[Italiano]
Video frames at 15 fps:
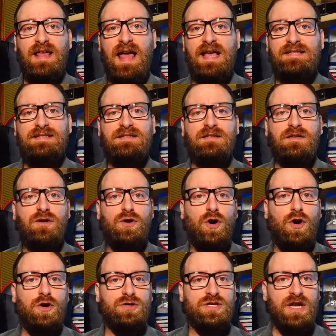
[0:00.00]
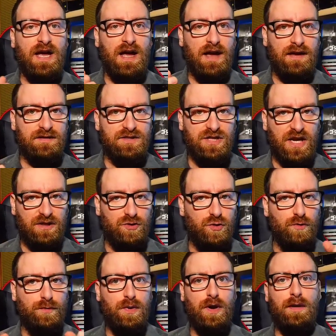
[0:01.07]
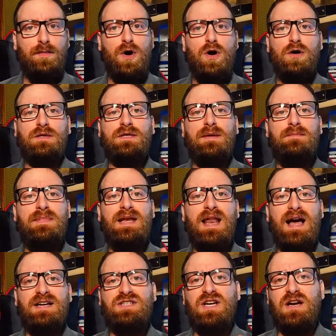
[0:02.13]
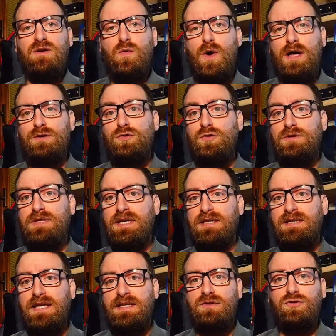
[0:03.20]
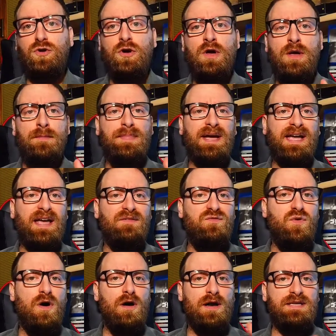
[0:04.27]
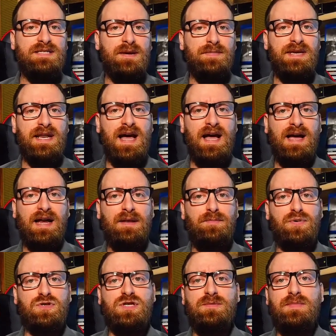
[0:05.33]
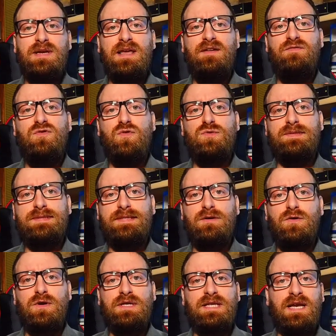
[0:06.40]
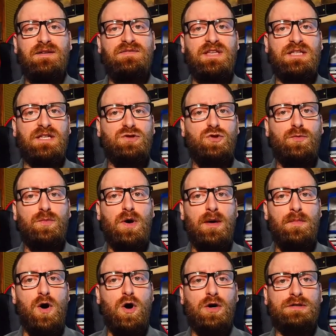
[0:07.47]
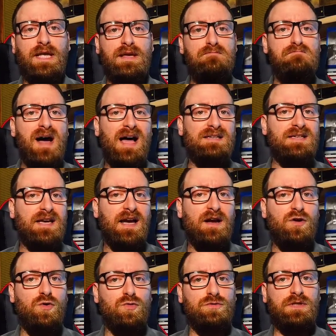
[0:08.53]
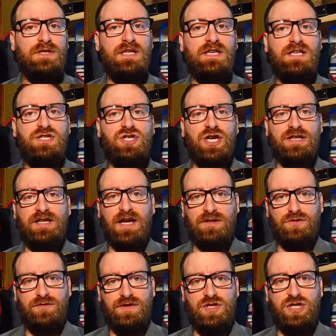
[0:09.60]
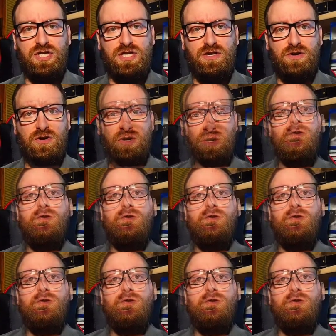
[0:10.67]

Death, cosa c'è dopo la morte, mi lascia alquanto interdetto perché vuole esaminare le possibili evoluzioni della vita dopo la morte in base ai racconti di chi ci è andato vicino.